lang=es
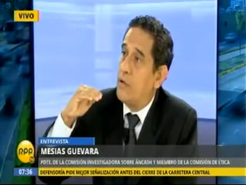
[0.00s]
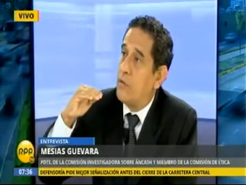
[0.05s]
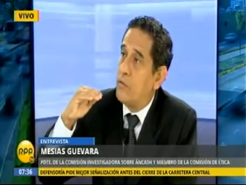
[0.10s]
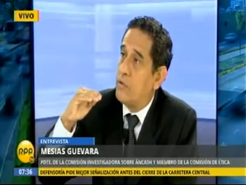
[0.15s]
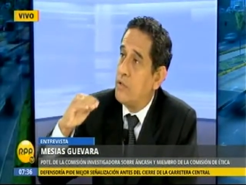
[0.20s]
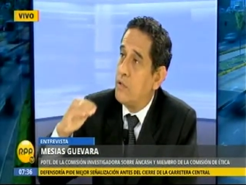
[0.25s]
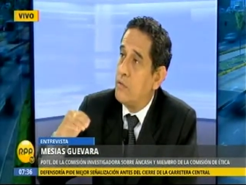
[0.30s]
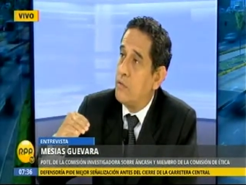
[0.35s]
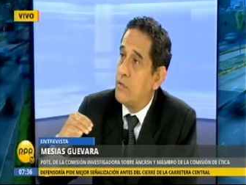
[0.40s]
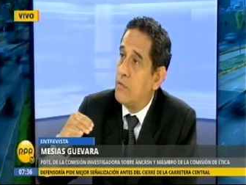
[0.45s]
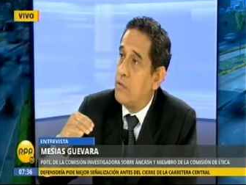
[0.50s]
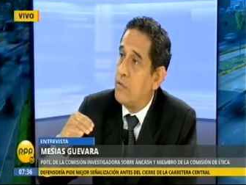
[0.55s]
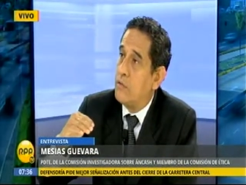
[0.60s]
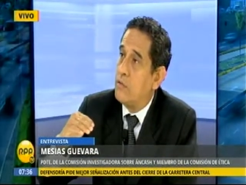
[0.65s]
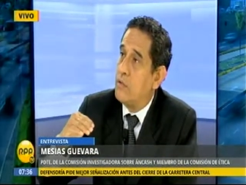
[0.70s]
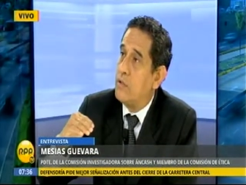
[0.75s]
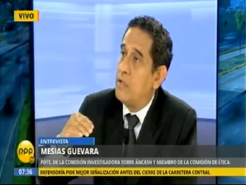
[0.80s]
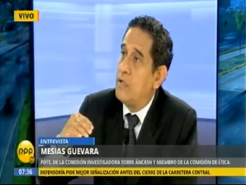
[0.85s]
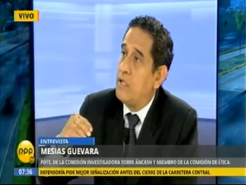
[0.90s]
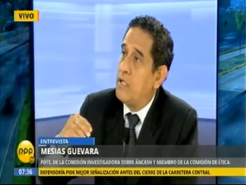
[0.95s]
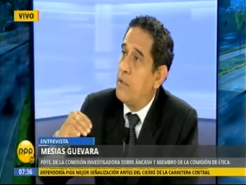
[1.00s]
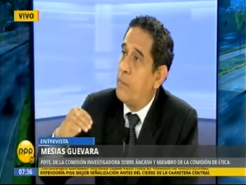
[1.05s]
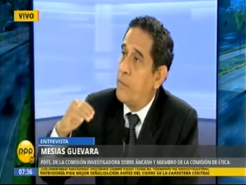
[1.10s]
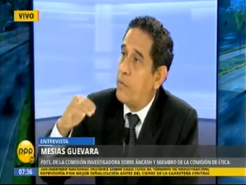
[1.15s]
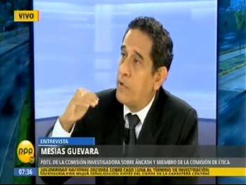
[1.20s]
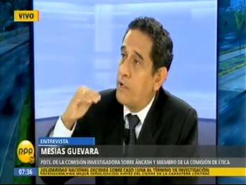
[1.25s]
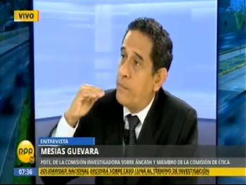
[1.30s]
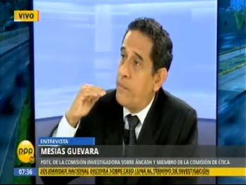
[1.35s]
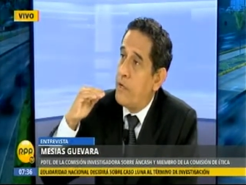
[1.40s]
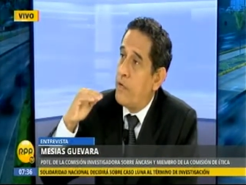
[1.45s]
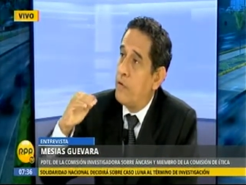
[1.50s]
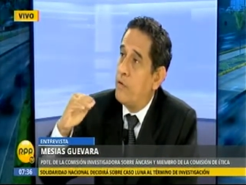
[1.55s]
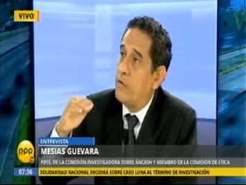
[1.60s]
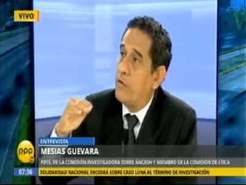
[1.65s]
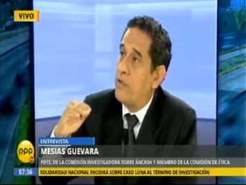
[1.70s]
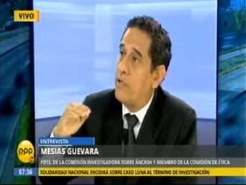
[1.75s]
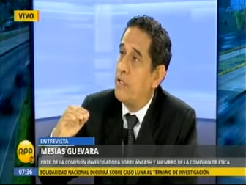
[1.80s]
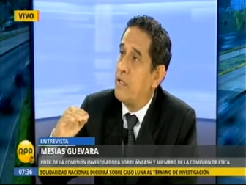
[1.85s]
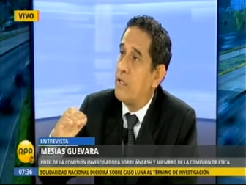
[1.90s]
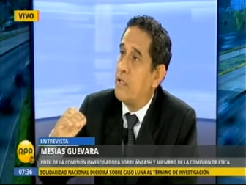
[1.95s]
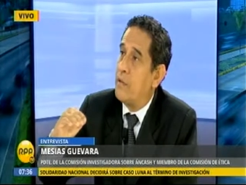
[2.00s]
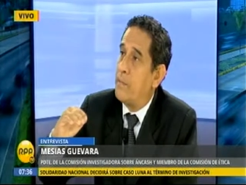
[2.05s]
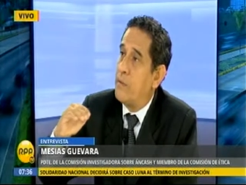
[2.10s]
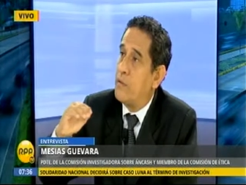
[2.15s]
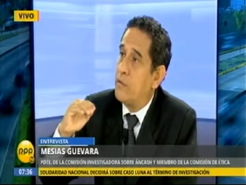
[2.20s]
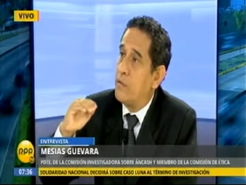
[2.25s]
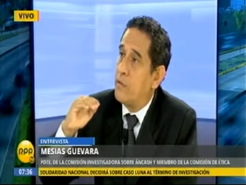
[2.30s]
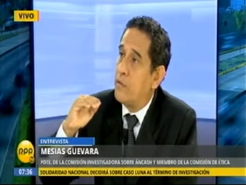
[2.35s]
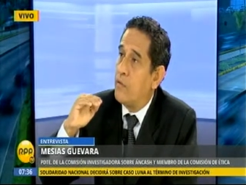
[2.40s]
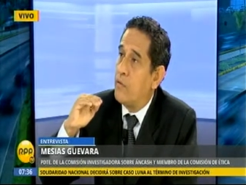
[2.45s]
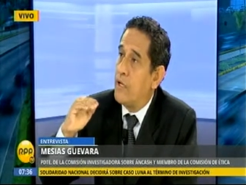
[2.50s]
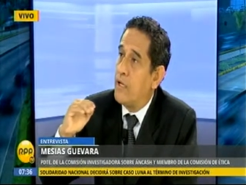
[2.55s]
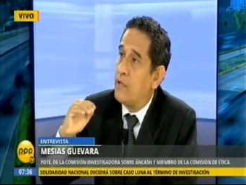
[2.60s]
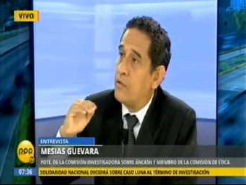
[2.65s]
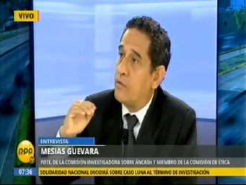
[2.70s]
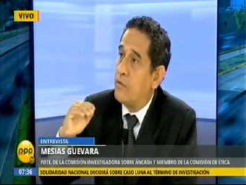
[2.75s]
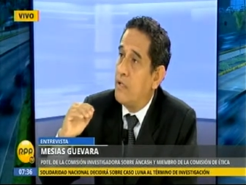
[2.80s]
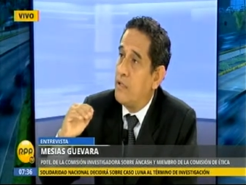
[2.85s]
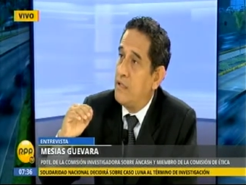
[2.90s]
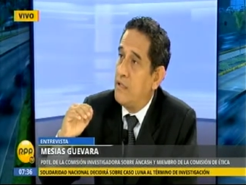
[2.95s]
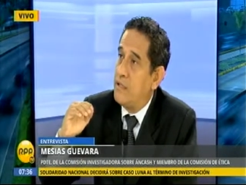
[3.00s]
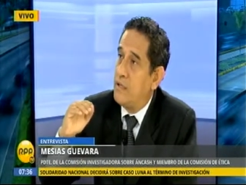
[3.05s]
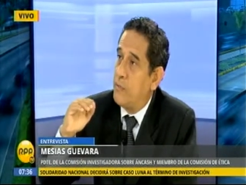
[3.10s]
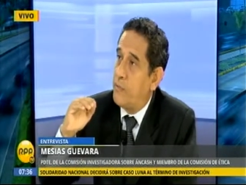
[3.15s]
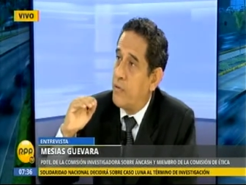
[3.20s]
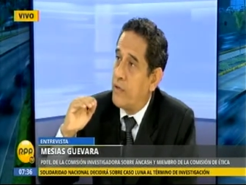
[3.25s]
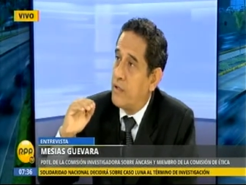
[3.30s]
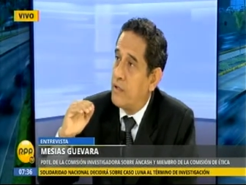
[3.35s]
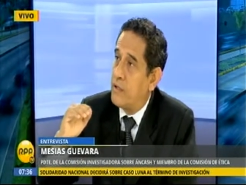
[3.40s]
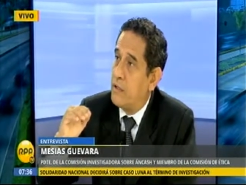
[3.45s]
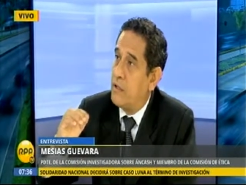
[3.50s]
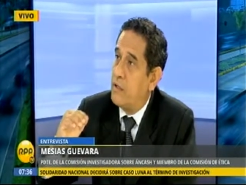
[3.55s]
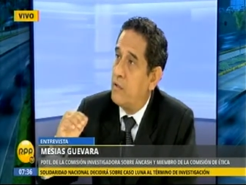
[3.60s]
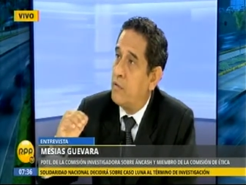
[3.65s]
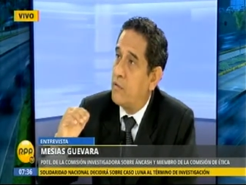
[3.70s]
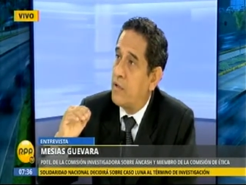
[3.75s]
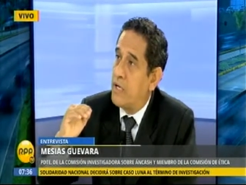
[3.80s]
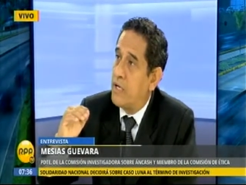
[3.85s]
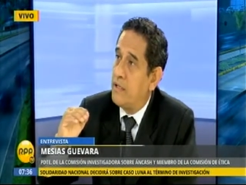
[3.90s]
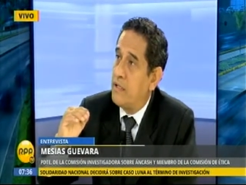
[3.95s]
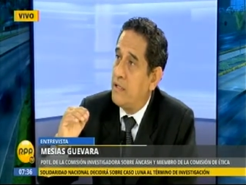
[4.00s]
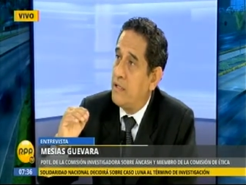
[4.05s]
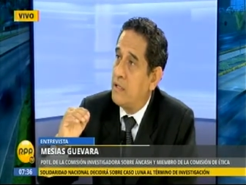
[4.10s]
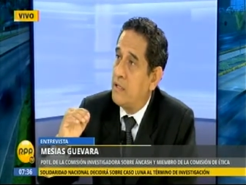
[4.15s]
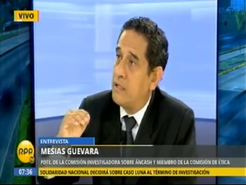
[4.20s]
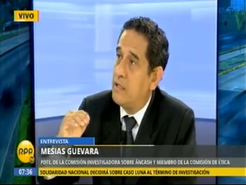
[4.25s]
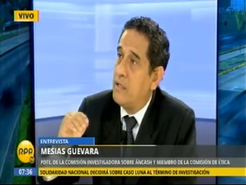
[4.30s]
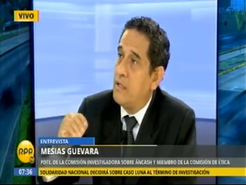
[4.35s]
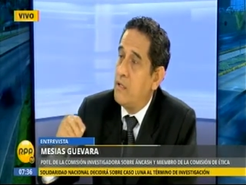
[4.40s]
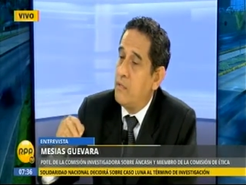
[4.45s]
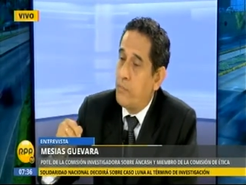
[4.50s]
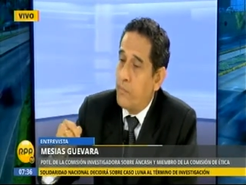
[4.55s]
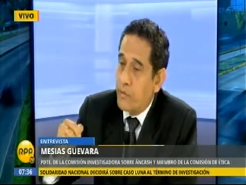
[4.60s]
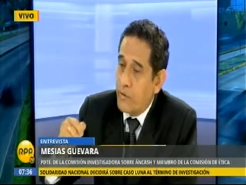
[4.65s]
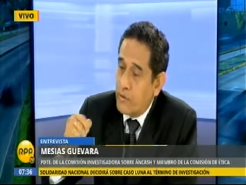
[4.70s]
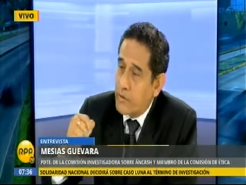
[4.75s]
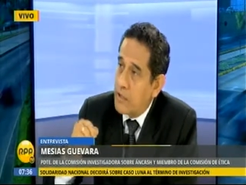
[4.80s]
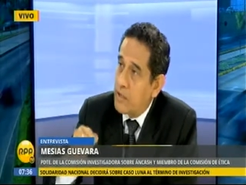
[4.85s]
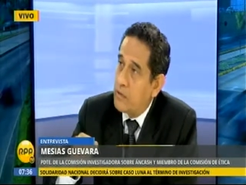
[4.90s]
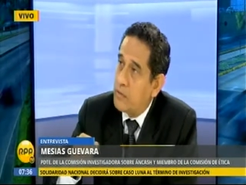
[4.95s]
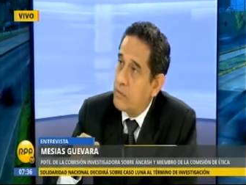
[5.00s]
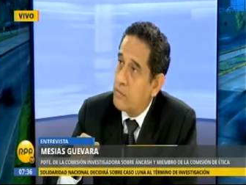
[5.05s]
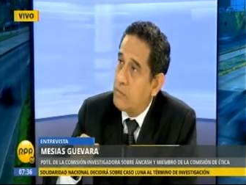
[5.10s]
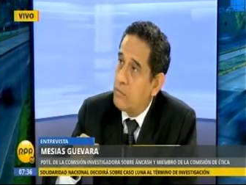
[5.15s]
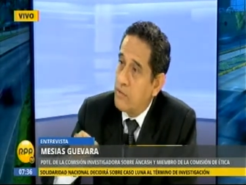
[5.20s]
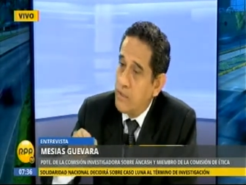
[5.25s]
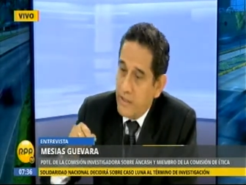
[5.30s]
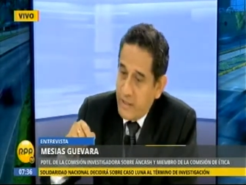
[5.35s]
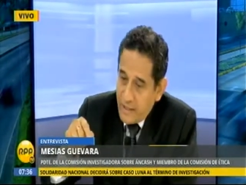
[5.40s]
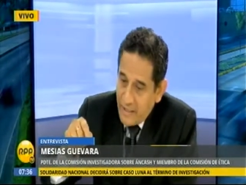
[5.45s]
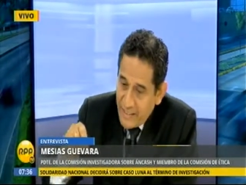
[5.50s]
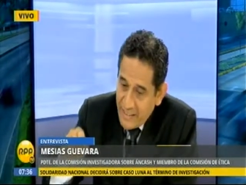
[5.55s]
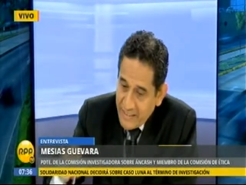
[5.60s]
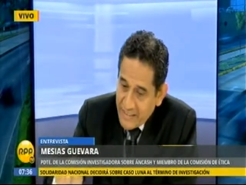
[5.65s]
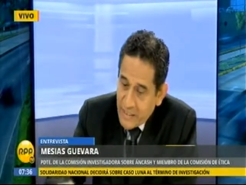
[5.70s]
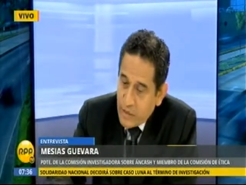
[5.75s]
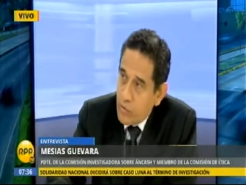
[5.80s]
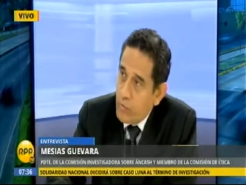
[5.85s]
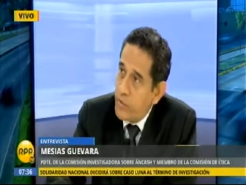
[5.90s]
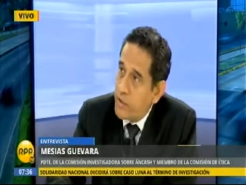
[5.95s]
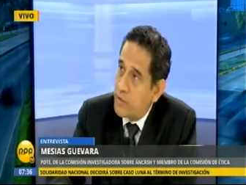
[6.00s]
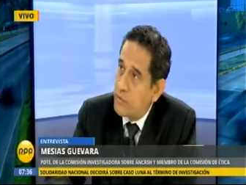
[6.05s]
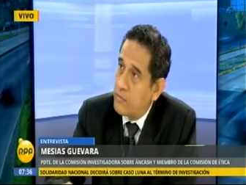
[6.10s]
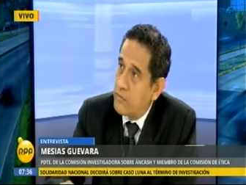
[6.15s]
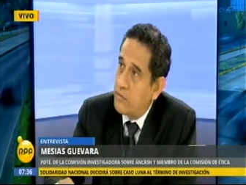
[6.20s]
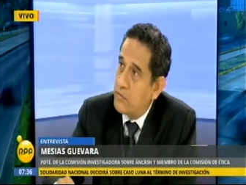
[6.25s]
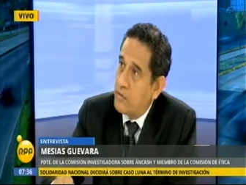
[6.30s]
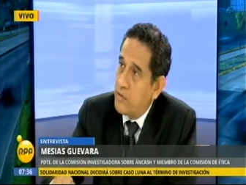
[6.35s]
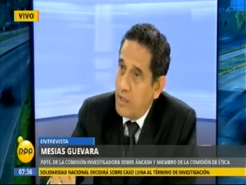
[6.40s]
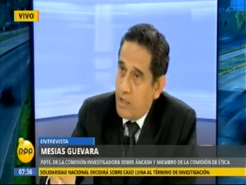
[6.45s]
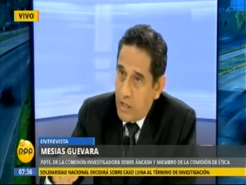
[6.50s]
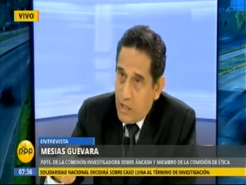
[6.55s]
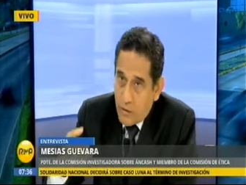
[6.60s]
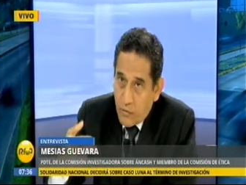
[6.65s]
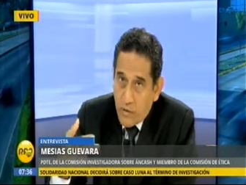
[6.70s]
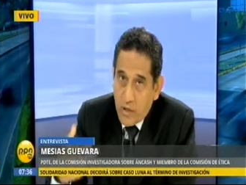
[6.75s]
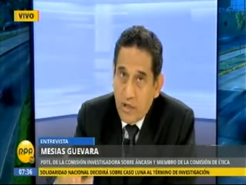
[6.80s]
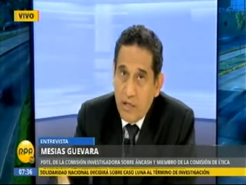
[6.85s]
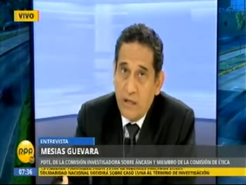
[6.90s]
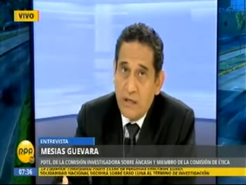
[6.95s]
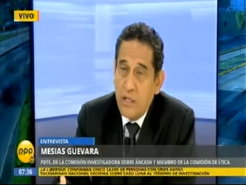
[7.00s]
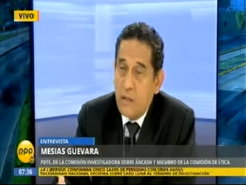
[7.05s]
la Constitución y por debajo de lo que es el reglamento del Congreso, que tiene fuerza de orgánica. Por lo tanto, ese acuerdo, ahora que